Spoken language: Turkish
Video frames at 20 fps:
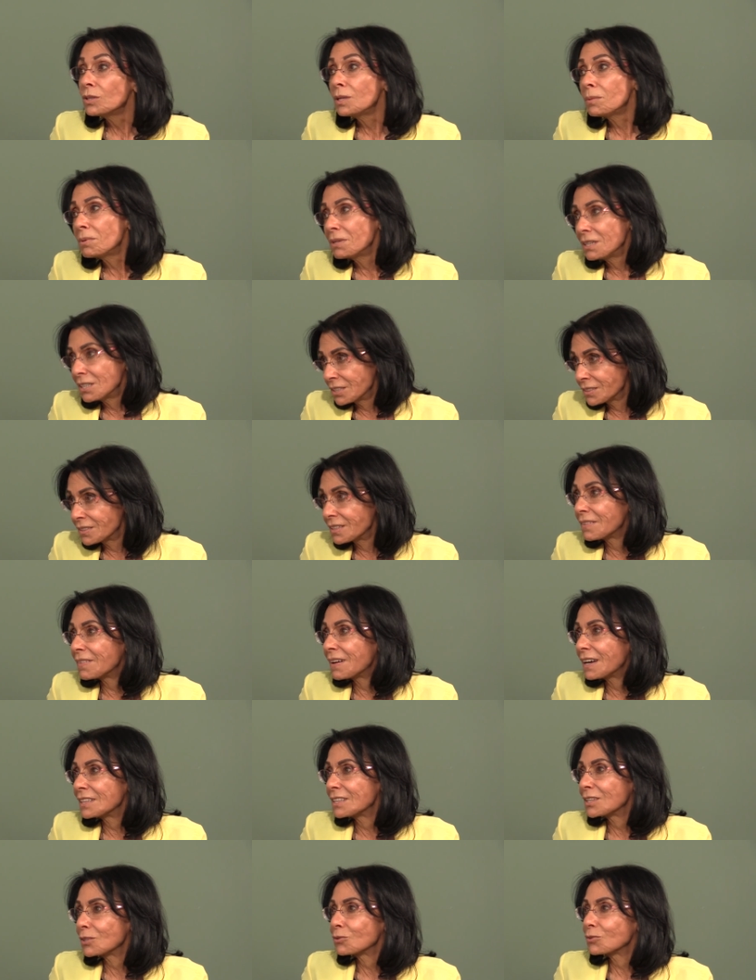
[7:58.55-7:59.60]
O da barışı
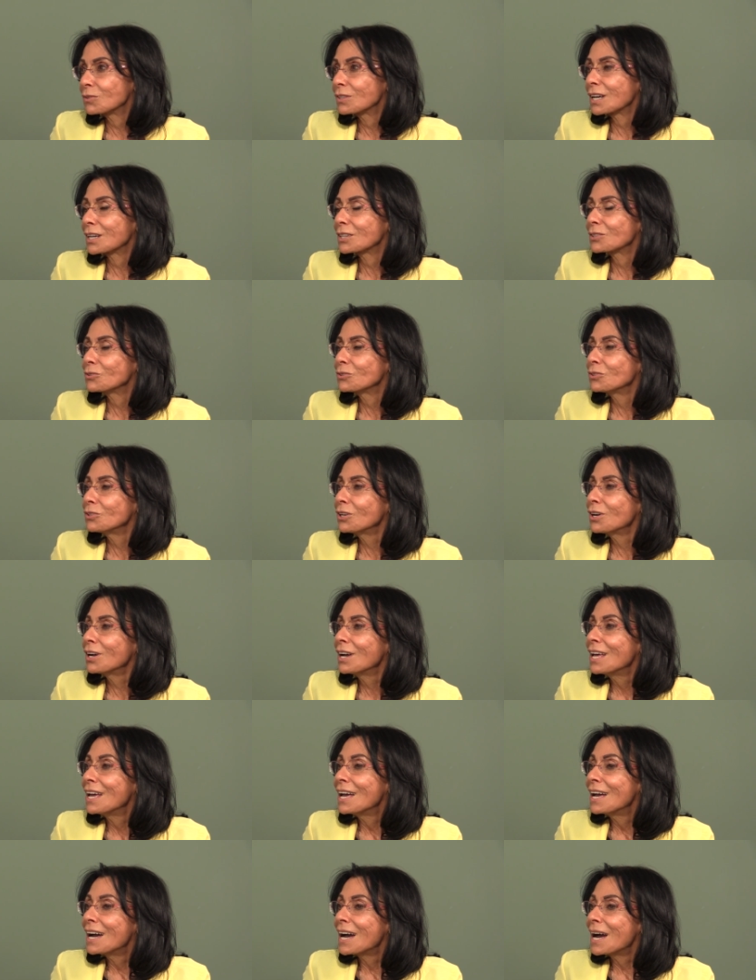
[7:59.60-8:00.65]
sevenden uzak duruyor.
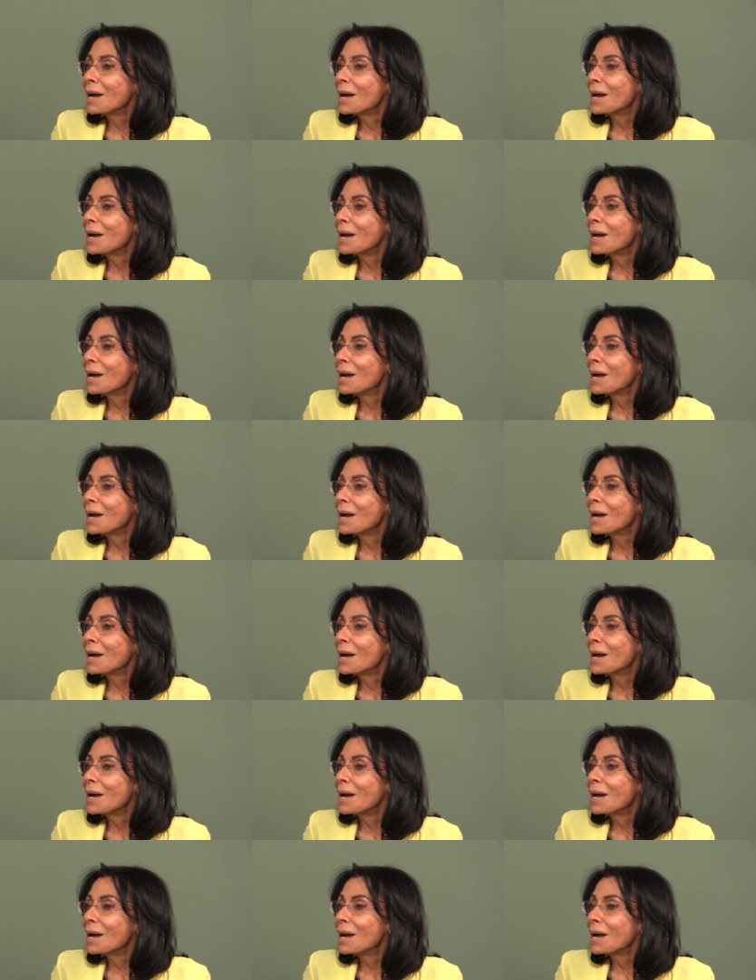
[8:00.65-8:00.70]
hı.